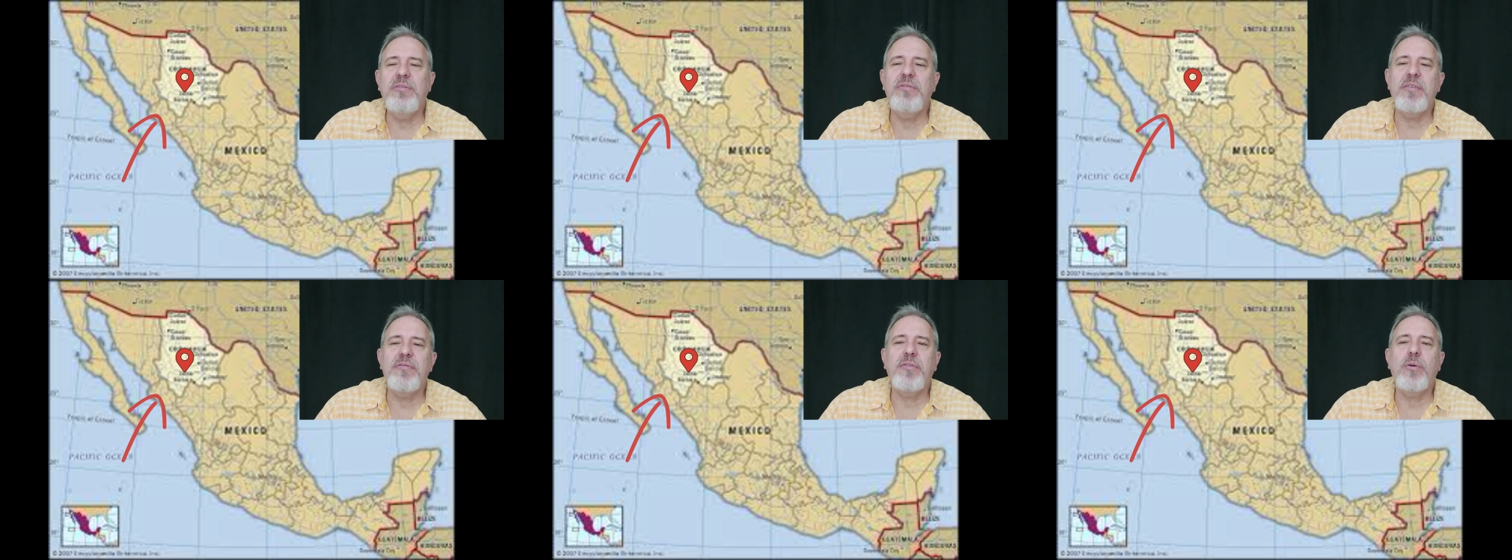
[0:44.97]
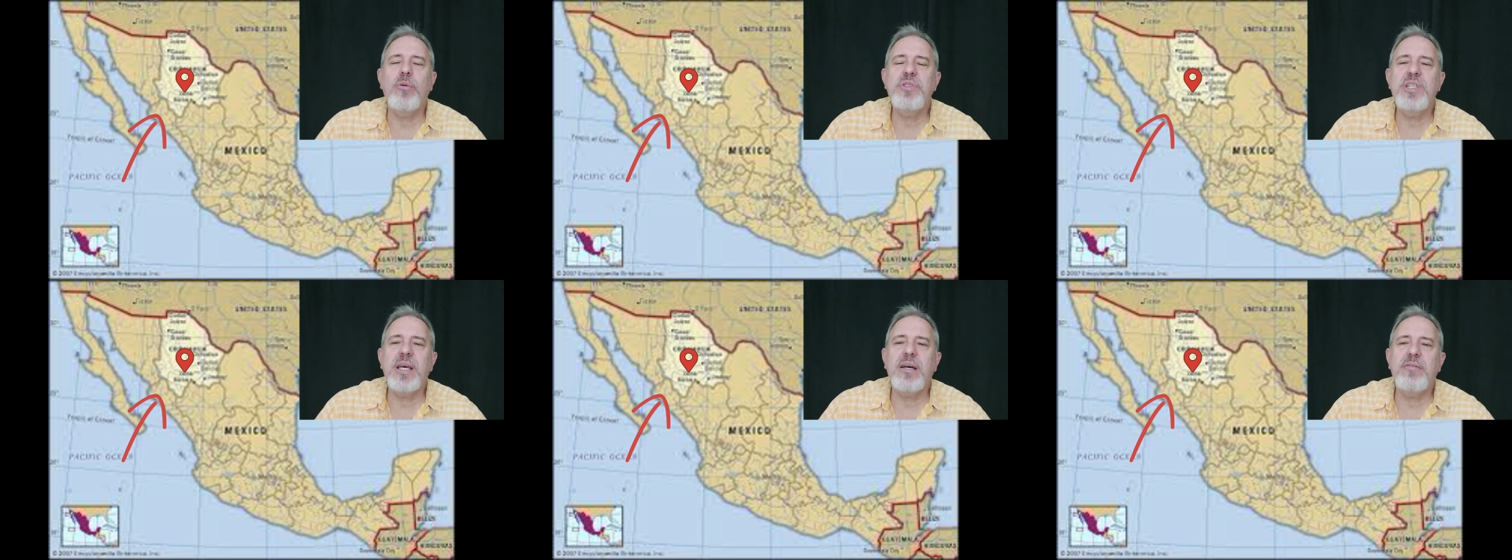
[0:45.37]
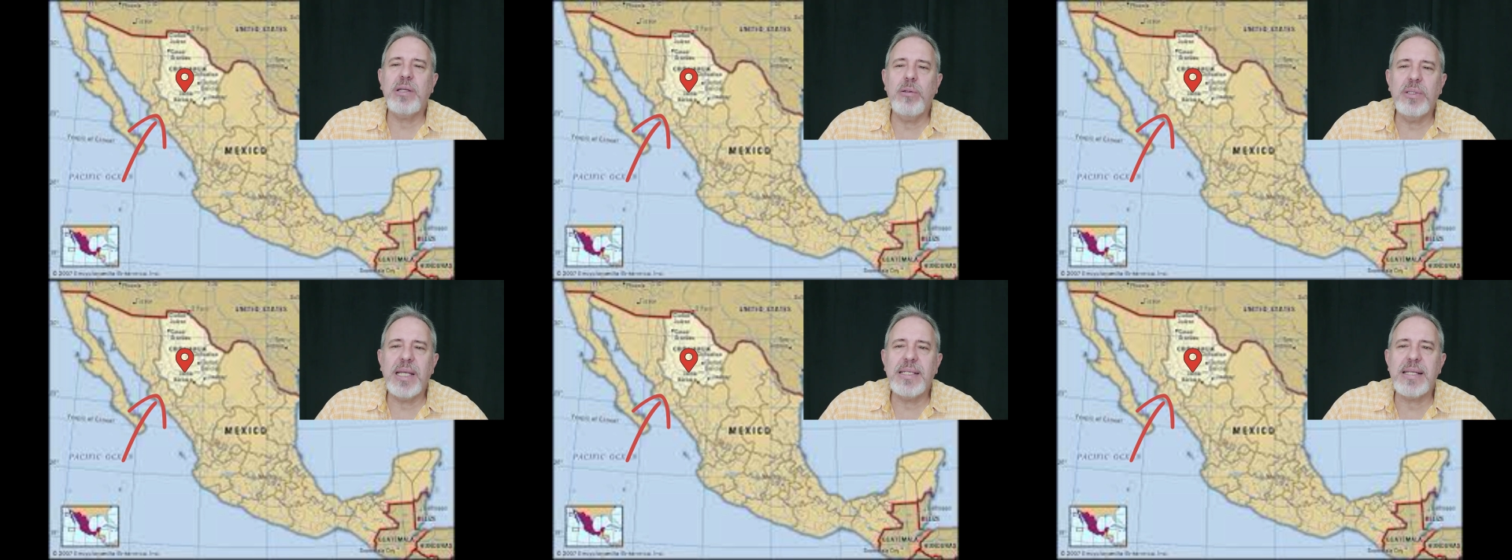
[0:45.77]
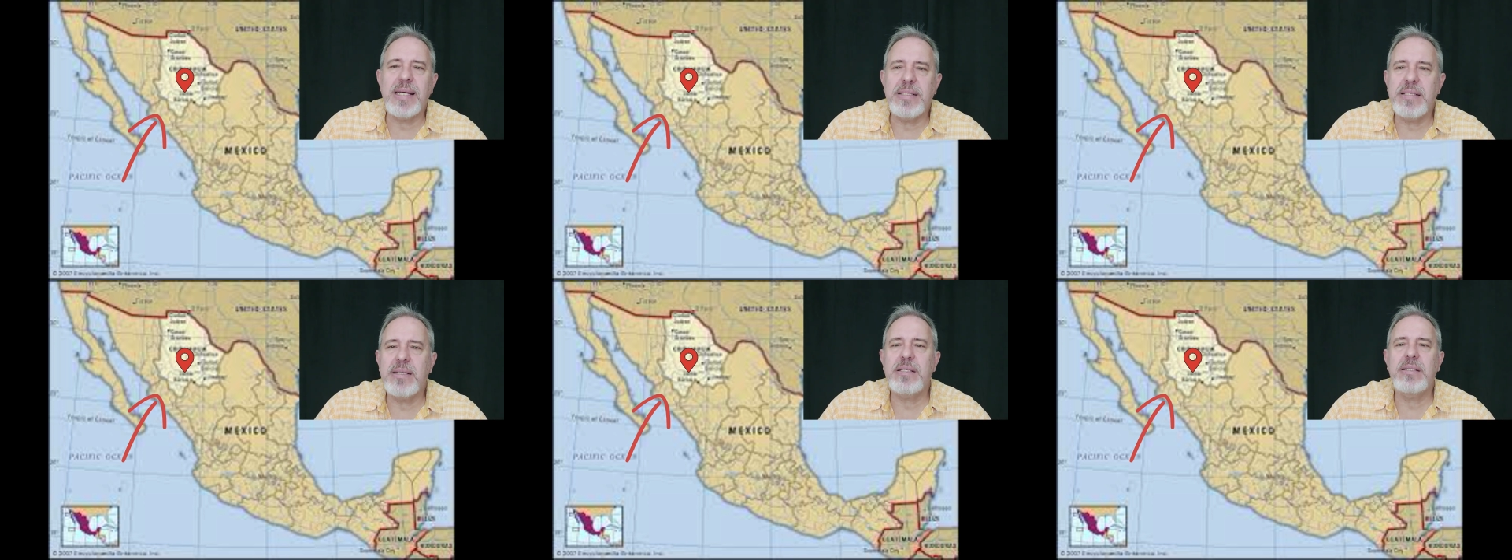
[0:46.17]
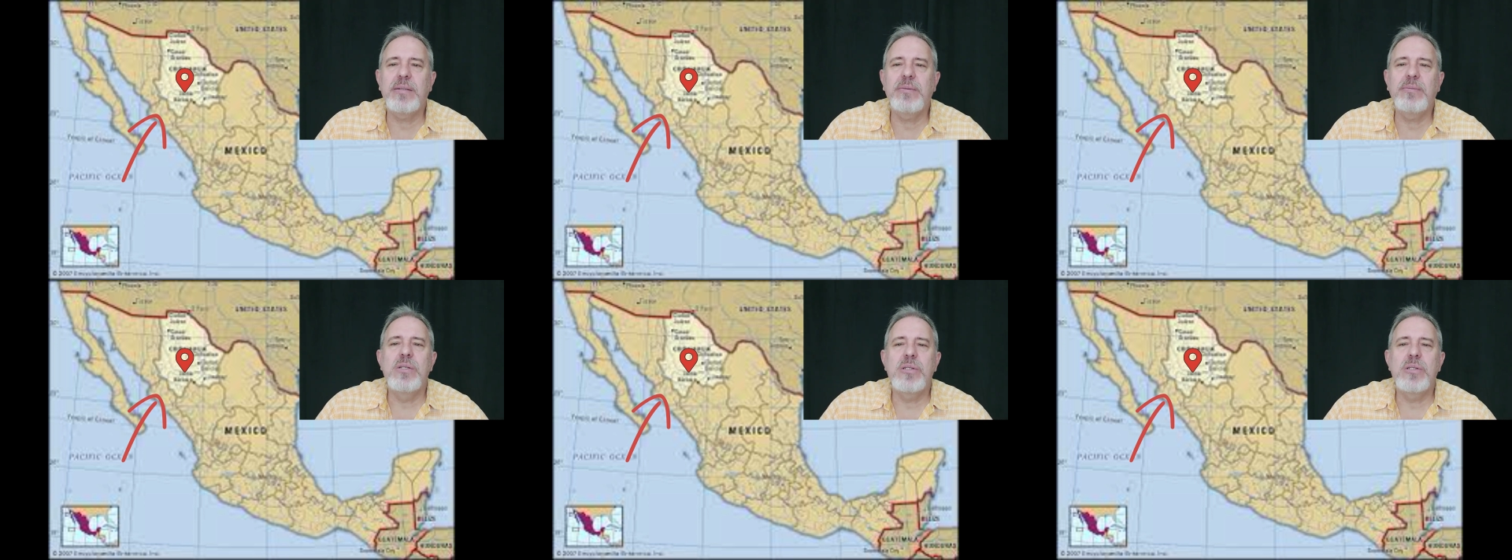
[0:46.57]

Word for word: Il fait frontière avec le Texas,